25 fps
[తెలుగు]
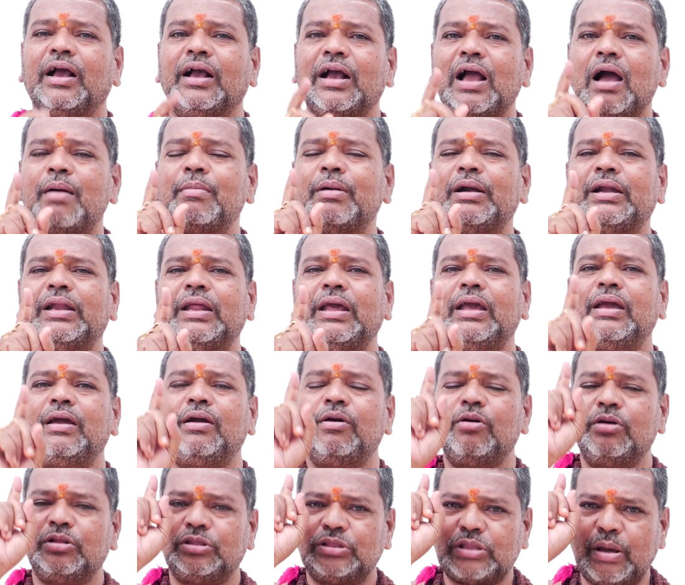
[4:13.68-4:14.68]
కాబట్టి
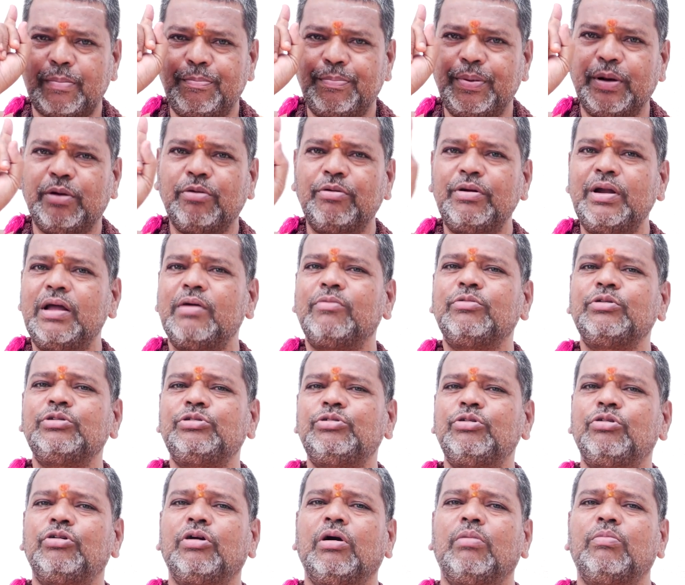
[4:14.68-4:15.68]
తప్పకుండా
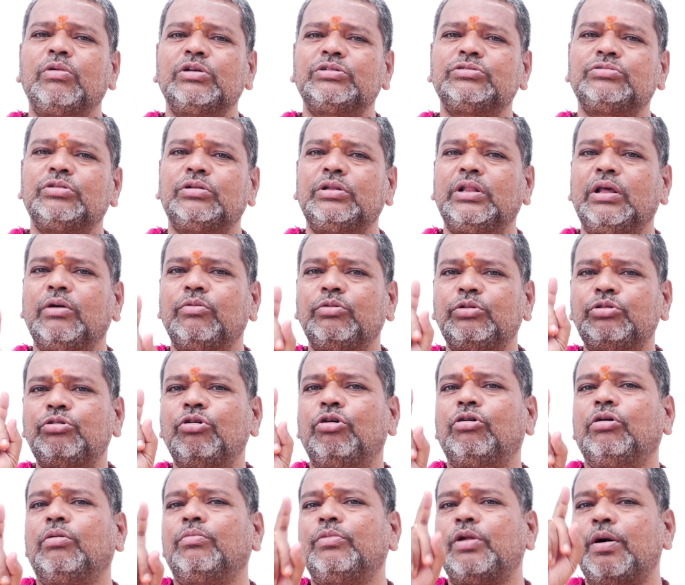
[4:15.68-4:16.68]
ఉద్యోగం వస్తుంది
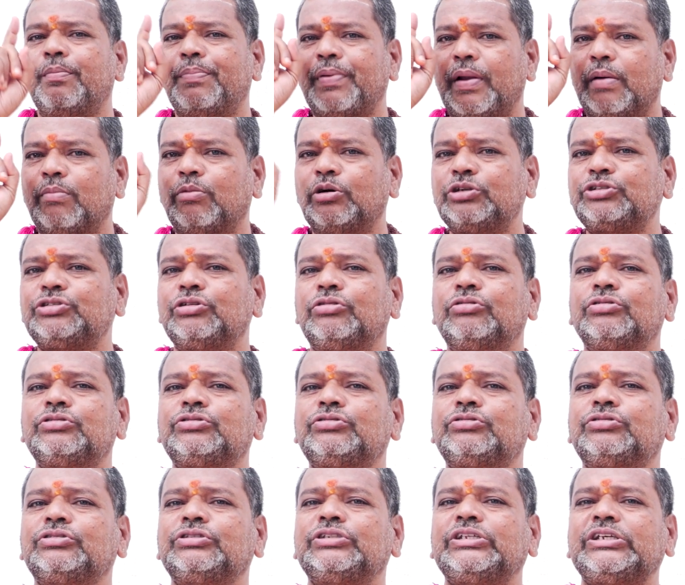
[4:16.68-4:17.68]
ఉద్యోగంలో ప్రమోషన్
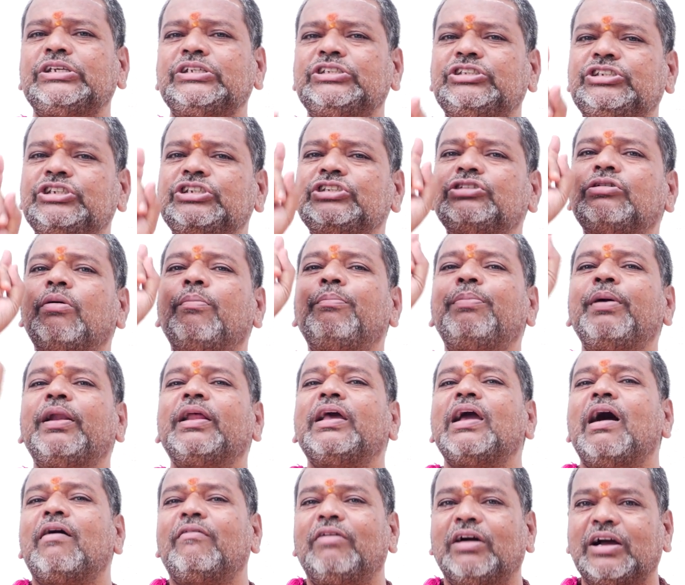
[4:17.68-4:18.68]
వస్తుంది జీతం
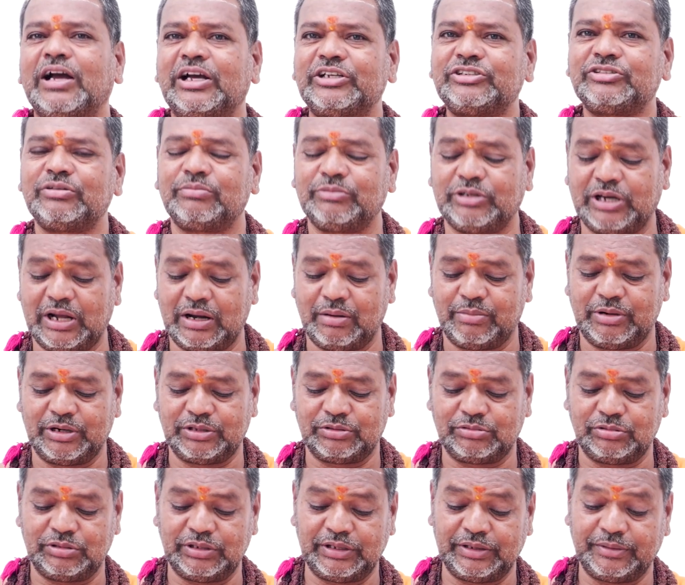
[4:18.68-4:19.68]
పెరిగే అవకాశం
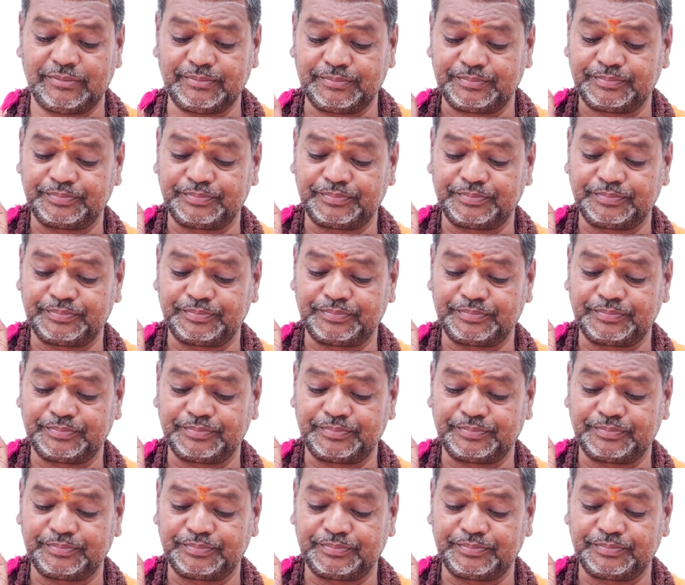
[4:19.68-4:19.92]
కనబడుతుంది